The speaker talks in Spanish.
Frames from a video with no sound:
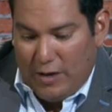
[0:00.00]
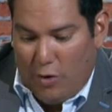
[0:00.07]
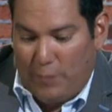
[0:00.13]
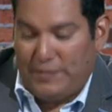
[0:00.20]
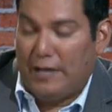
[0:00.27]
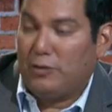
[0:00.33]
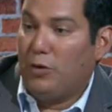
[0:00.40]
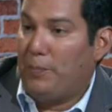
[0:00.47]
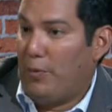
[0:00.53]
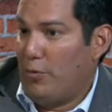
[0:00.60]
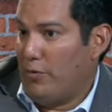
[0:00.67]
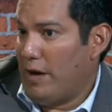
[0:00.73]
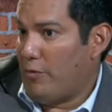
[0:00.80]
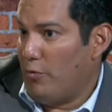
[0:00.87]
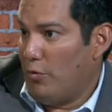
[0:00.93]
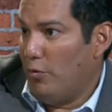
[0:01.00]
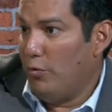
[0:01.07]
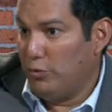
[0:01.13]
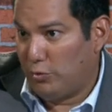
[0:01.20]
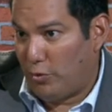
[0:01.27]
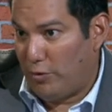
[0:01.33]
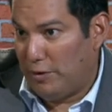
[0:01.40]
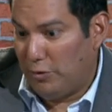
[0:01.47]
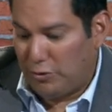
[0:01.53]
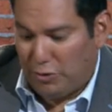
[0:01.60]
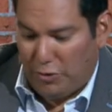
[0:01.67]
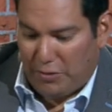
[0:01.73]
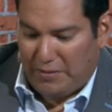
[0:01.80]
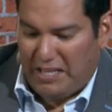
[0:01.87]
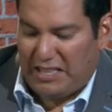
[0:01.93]
optando por una curul junto con el
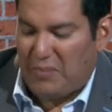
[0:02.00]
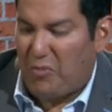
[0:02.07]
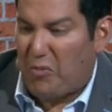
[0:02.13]
doctor. ¿Qué te